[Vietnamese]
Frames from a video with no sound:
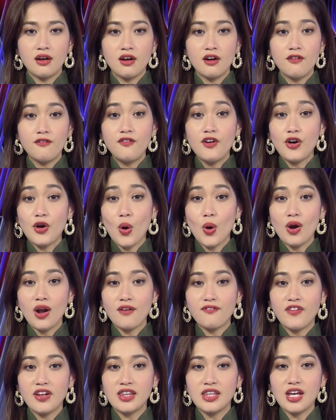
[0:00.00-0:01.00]
Vừa rồi là
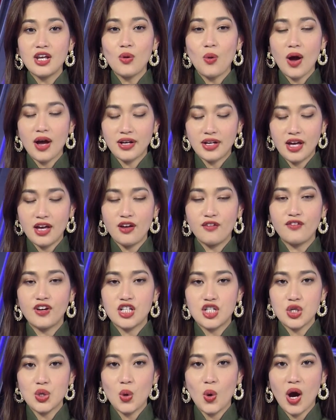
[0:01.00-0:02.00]
phần tin Hoa Kỳ về
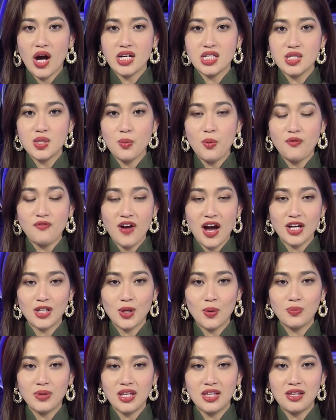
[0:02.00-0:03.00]
chứng khoán, sau một vài
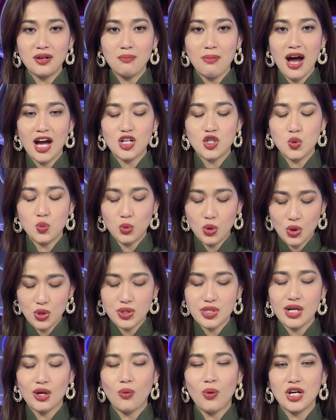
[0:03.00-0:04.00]
thông tin thương mại chúng tôi
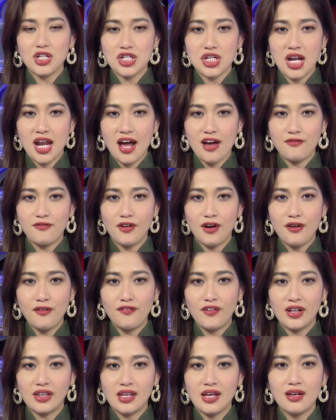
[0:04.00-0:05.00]
sẽ quay trở lại với
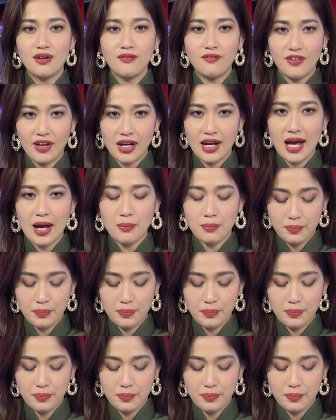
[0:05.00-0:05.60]
phần tin Việt Nam.